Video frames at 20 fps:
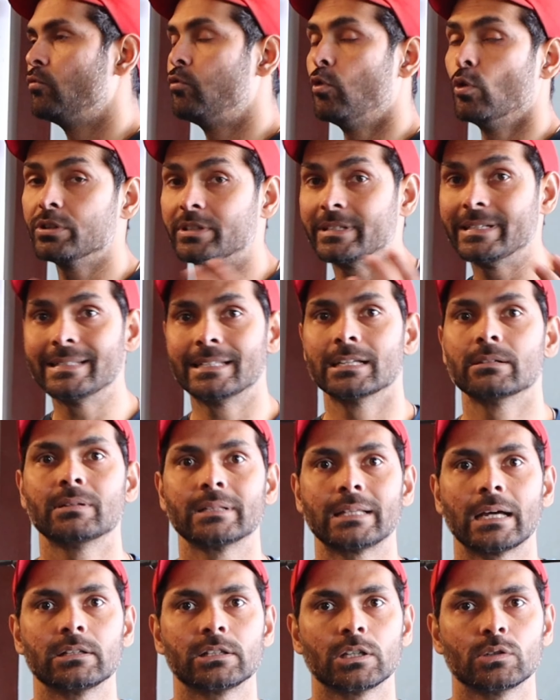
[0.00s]
वो चीज़ें
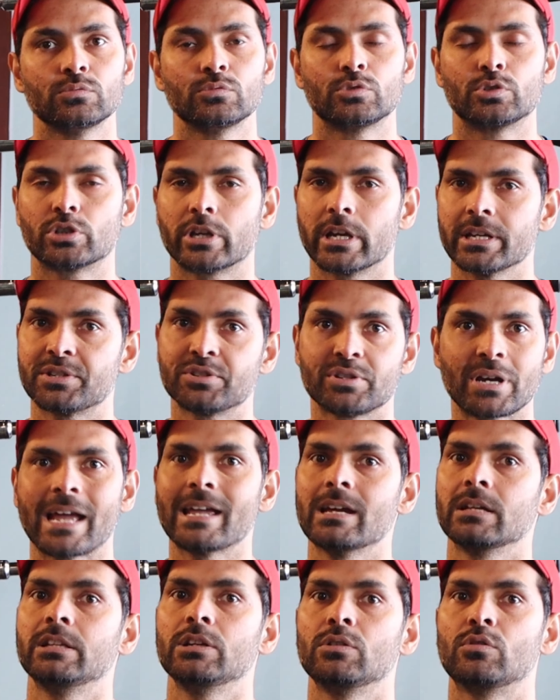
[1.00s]
बताता हूँ कि
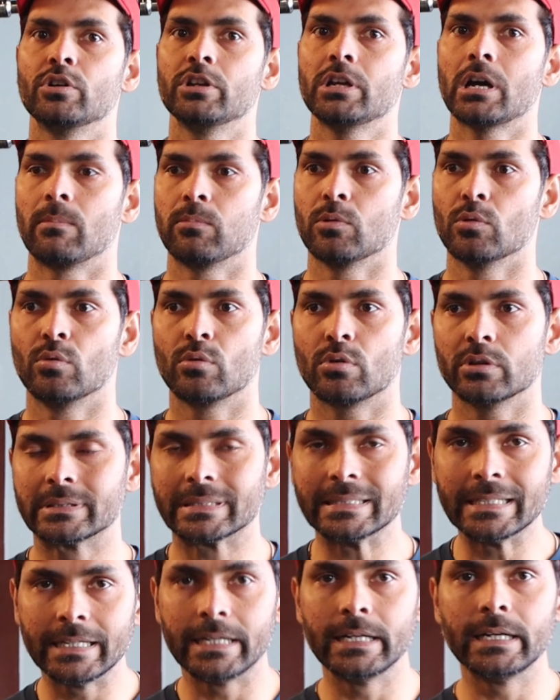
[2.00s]
शायद ही कोई आप लोगों को
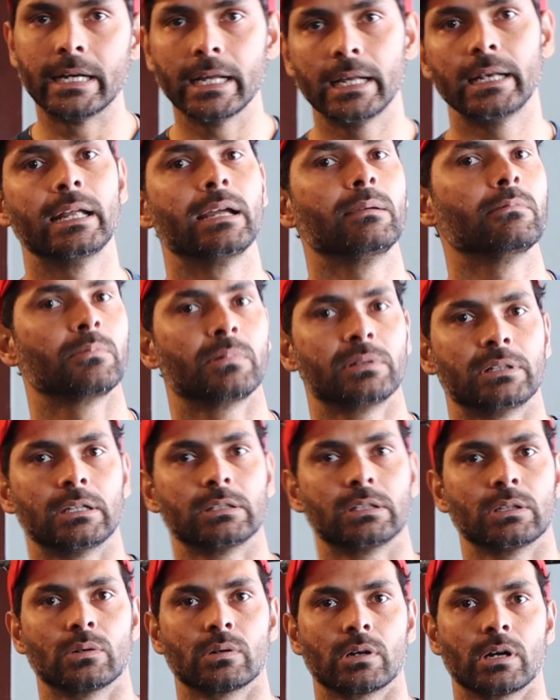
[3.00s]
इतनी डिटेलिंग में
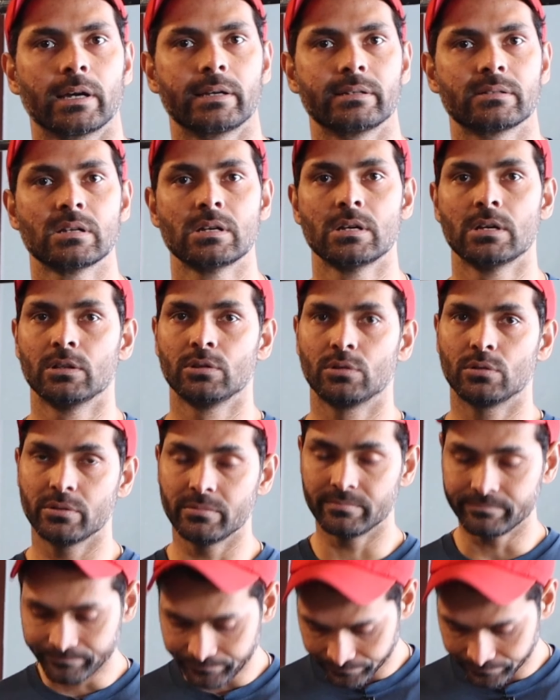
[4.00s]
बताता होगा गाइज तो